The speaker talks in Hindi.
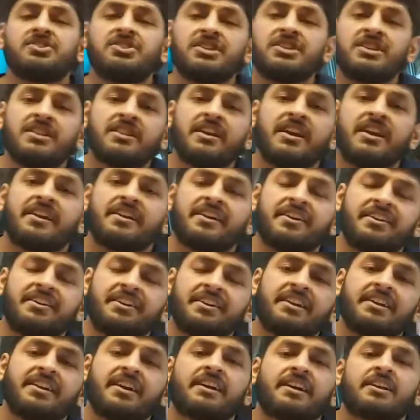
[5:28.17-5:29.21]
जीन
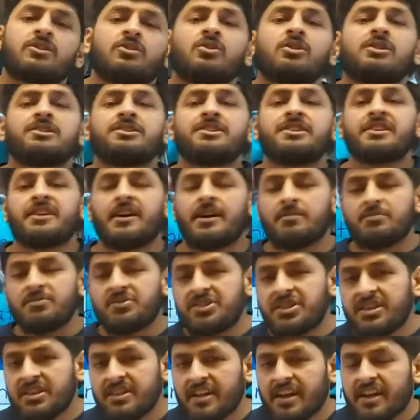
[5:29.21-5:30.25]
एडिटिंग टेक्नोलॉजी
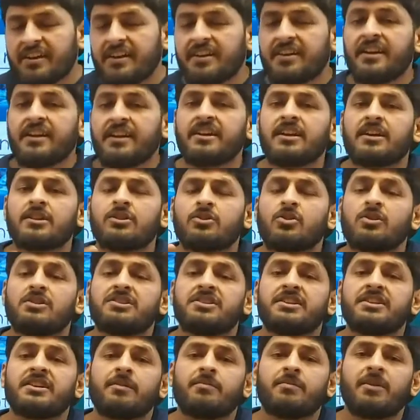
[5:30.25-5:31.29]
अब जीन एडिटिंग
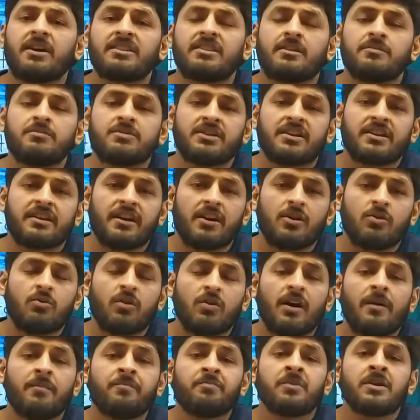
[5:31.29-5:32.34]
टेक्नोलॉजी के माध्यम से क्या
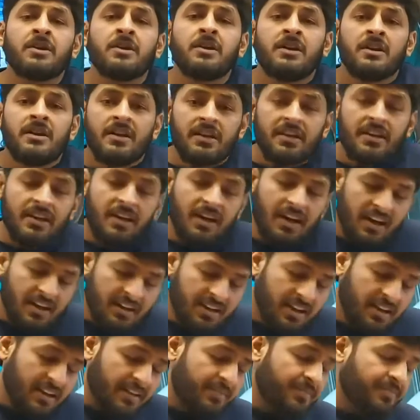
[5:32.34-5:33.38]
हुआ कि
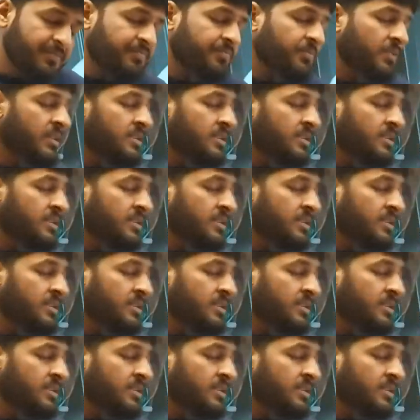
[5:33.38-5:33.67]
अगर